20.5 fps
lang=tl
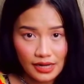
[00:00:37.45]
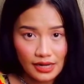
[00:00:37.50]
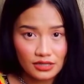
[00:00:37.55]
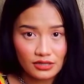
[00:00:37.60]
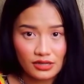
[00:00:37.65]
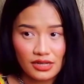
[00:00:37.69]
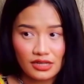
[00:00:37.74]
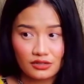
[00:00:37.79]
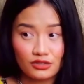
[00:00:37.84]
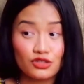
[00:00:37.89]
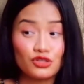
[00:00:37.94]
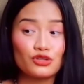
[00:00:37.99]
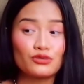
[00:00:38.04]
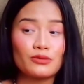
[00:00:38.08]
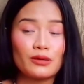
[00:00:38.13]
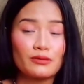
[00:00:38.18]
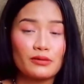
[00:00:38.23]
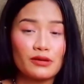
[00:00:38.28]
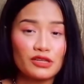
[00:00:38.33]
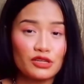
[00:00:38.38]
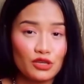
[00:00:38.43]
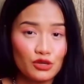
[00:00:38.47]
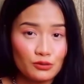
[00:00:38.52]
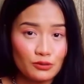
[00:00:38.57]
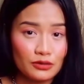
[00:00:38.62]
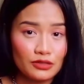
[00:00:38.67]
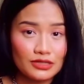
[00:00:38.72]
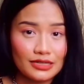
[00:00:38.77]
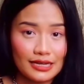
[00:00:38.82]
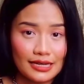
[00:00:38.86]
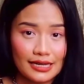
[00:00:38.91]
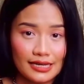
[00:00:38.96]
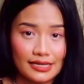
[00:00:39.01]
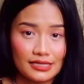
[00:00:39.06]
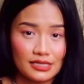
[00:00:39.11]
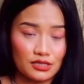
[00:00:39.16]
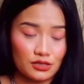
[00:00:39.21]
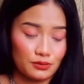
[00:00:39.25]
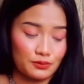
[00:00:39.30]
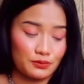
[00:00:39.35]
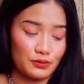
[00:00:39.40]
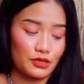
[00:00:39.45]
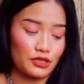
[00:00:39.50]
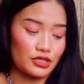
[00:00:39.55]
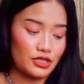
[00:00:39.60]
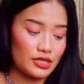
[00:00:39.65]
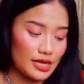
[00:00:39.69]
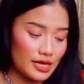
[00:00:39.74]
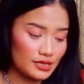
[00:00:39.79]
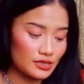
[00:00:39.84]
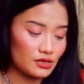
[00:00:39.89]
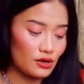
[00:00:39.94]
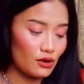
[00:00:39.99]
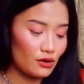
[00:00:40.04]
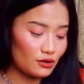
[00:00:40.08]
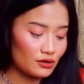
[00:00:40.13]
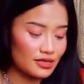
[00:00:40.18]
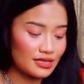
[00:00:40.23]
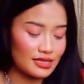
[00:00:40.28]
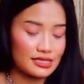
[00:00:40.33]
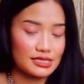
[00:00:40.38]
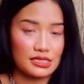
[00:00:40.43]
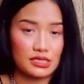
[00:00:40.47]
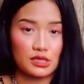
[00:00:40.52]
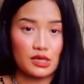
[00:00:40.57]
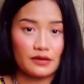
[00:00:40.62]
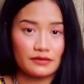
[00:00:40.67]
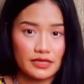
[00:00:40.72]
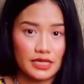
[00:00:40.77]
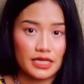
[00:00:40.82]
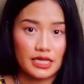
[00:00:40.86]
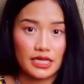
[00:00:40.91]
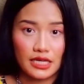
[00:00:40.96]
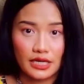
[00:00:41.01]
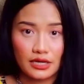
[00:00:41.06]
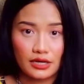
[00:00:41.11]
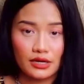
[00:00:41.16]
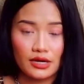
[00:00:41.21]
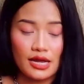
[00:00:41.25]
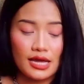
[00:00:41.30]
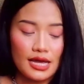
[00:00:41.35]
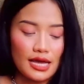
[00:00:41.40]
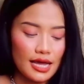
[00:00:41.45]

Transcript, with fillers: Actually, consumable coupon siya guys to purchase all these stuffs in here.